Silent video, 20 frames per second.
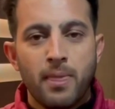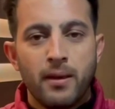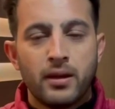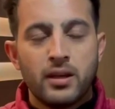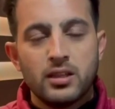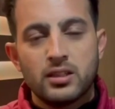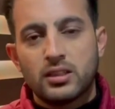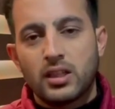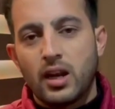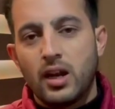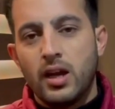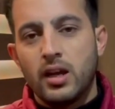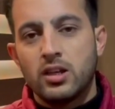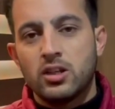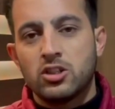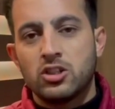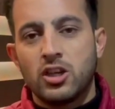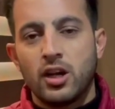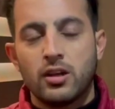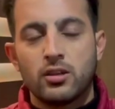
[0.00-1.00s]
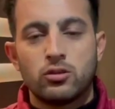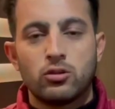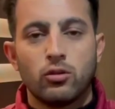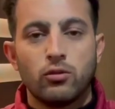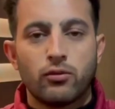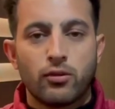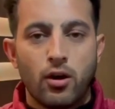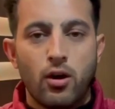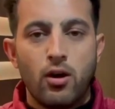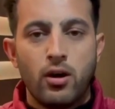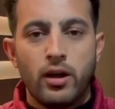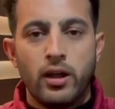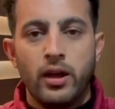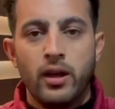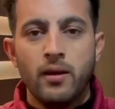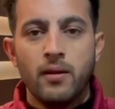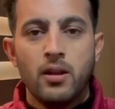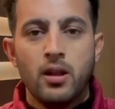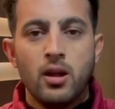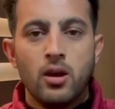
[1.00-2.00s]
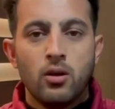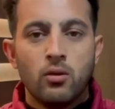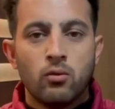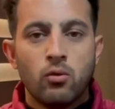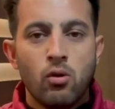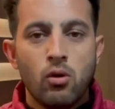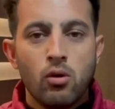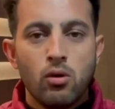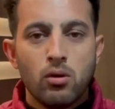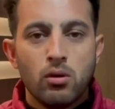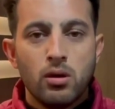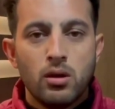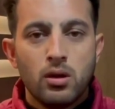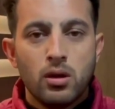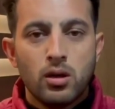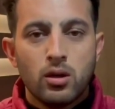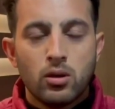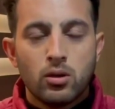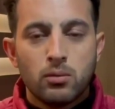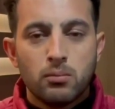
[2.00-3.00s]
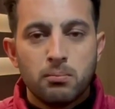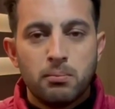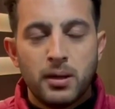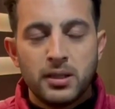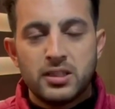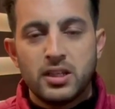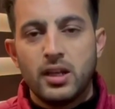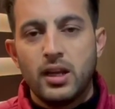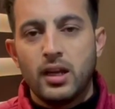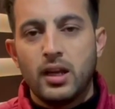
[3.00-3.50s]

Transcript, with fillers: किस तरह एक शख्स जो फ्रॉड है वो बचने